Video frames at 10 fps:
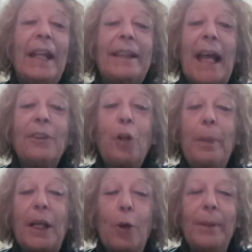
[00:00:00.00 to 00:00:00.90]
Tanto
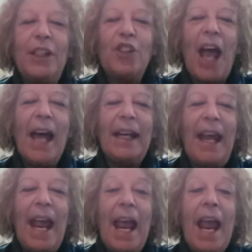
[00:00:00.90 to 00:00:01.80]
per
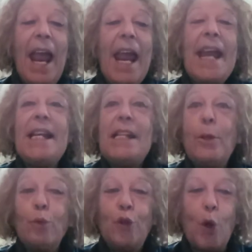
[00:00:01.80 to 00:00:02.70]
cominciare, egli
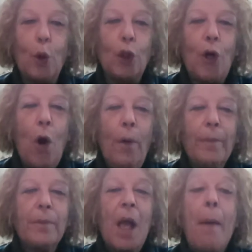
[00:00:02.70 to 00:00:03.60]
un giorno,
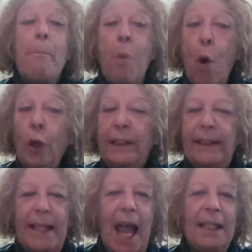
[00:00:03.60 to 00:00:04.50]

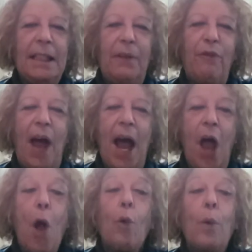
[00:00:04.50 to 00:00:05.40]
molti anni fa,
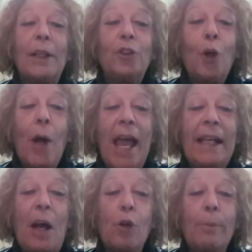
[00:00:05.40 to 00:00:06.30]
quando
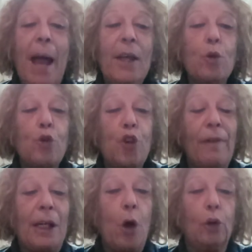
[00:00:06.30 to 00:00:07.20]
era ormai un
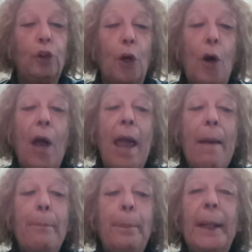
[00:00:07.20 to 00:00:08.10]
giovanotto,
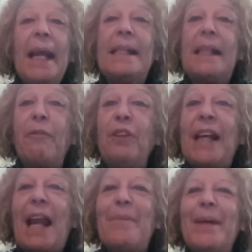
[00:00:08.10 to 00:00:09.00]
prese
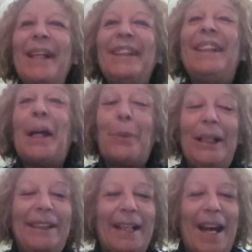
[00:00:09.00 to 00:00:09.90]
finalmente
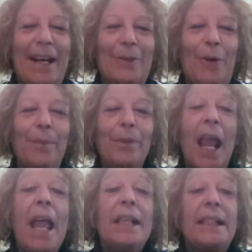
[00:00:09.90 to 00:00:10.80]
quel treno
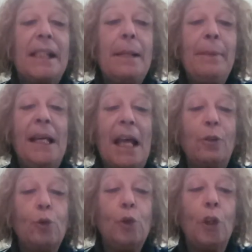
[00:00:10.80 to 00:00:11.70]
simile
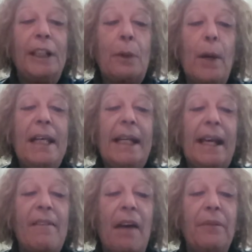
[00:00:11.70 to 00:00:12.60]
ad uno di quelli
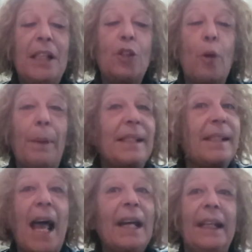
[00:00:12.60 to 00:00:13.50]
che aveva visto
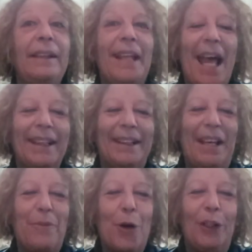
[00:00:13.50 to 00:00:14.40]
passare
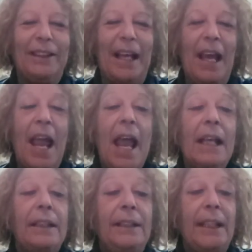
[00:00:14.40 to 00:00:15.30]
tante volte
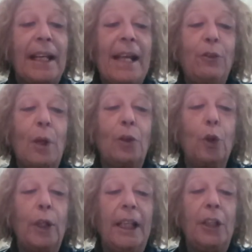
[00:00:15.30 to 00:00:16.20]
diretto a
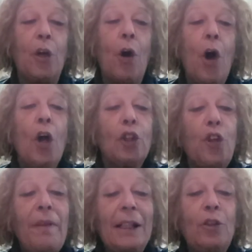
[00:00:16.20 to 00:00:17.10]
torino
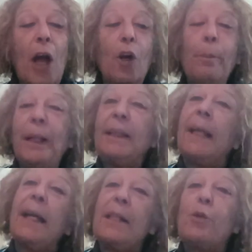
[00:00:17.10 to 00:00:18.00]
dove andò a
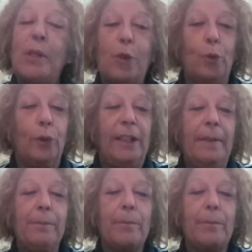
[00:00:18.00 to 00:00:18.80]
completare i suoi studi.